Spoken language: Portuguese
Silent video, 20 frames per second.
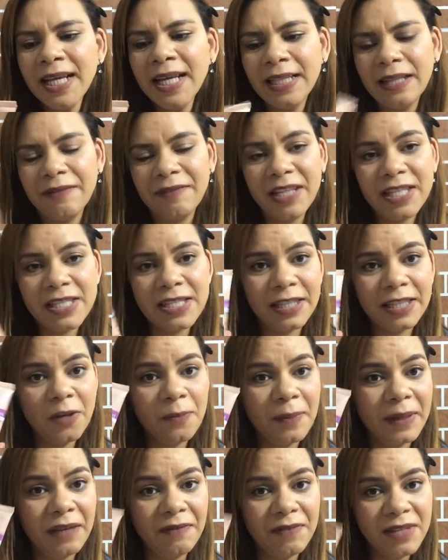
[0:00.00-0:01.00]
Na verdade, esse aqui
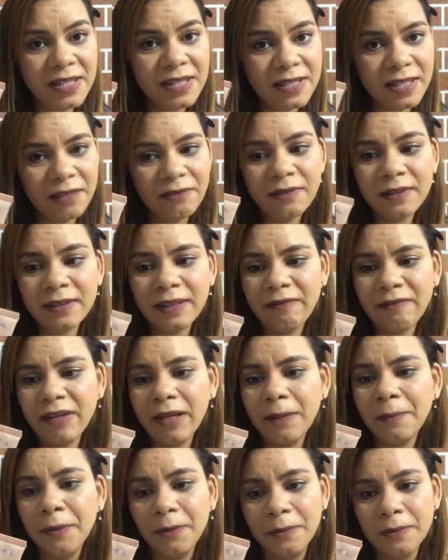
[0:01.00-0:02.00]
eu paguei 25, tava
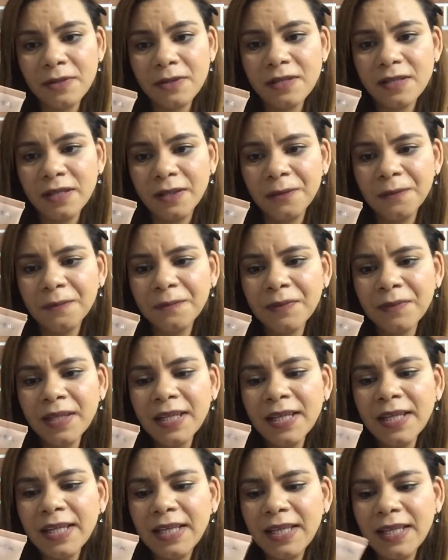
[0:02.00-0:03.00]
na promoção.
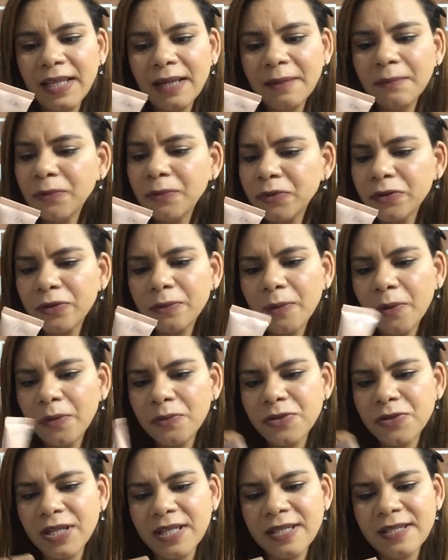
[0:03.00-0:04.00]
E é muito
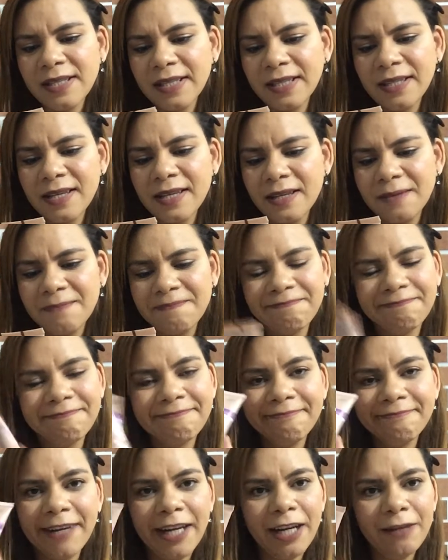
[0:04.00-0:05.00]
bom, gente, isso aqui.
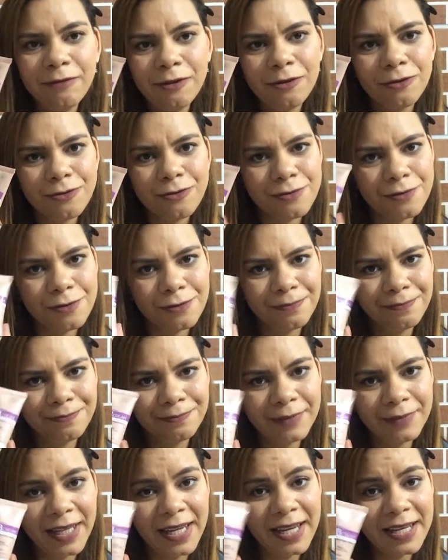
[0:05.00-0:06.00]
Maravilhoso.
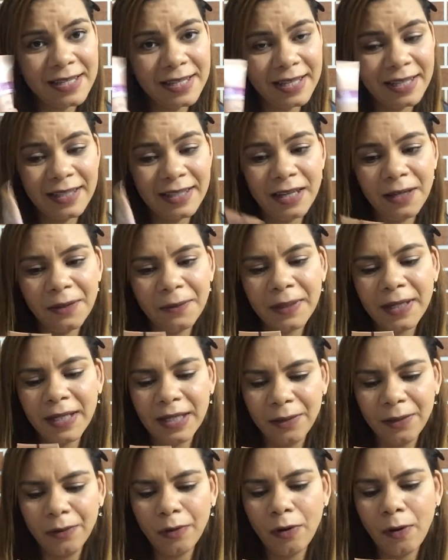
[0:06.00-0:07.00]
Tem resenha dele no
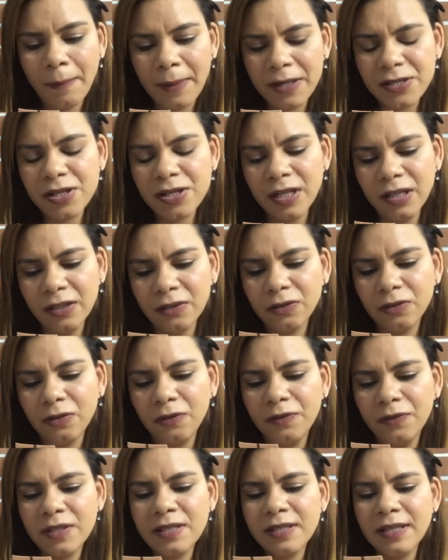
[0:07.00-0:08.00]
canal, eu compartilho
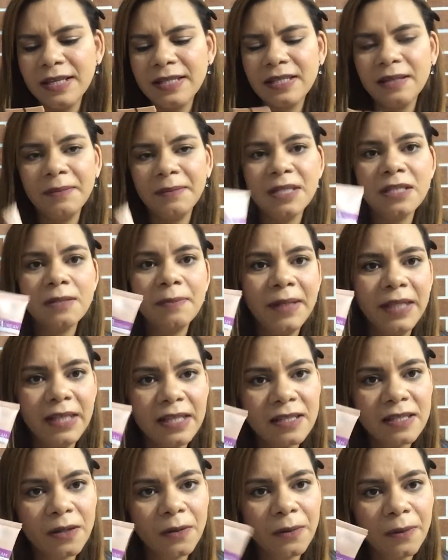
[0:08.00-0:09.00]
com vocês a minha
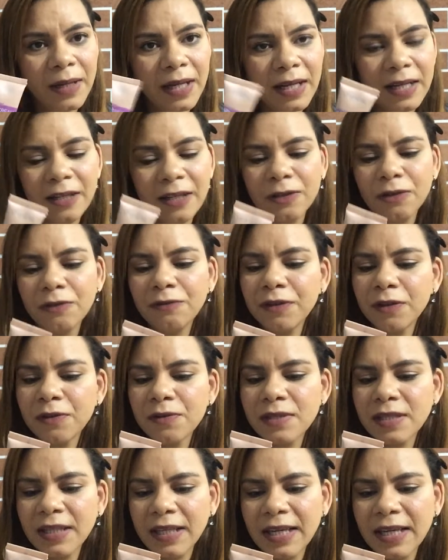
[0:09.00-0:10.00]
experiência com ele. Eu não
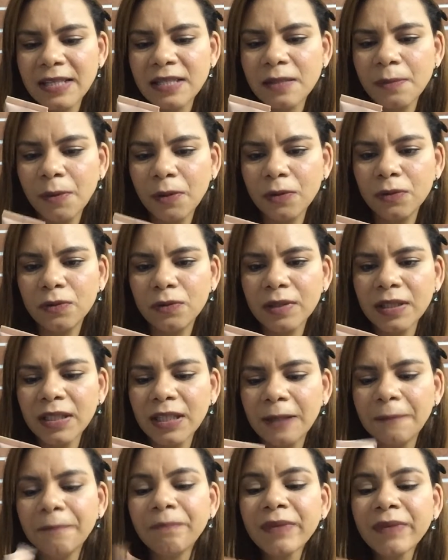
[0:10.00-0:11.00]
fico sem esse produto
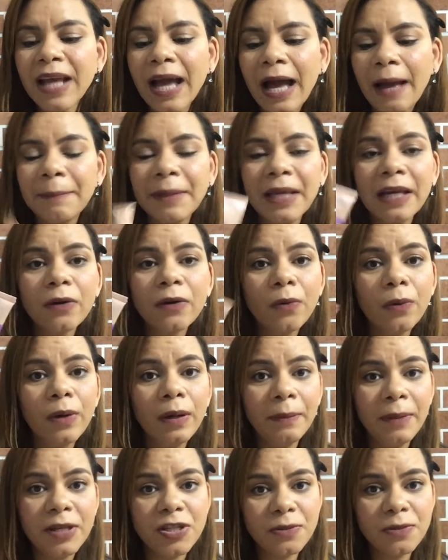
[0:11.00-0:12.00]
aqui. A minha cor
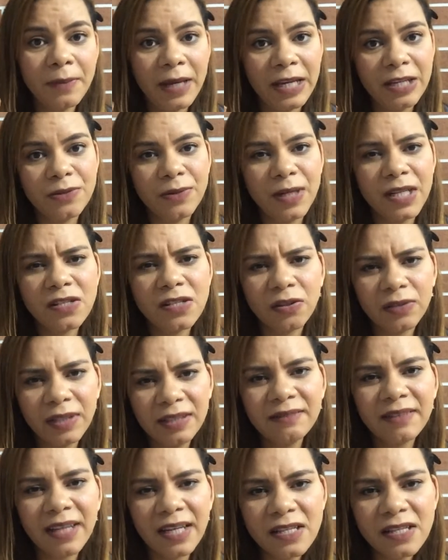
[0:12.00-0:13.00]
é bege médio, ele só
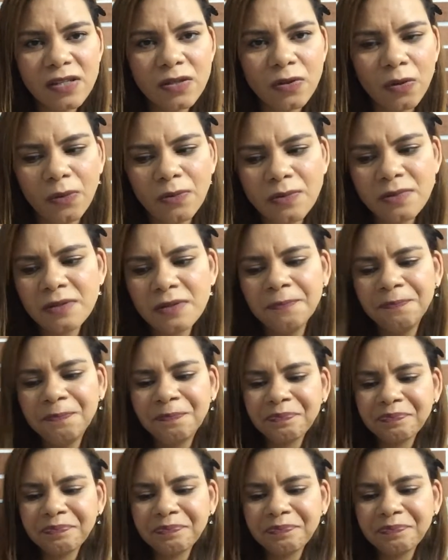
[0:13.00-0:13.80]
tem três tons.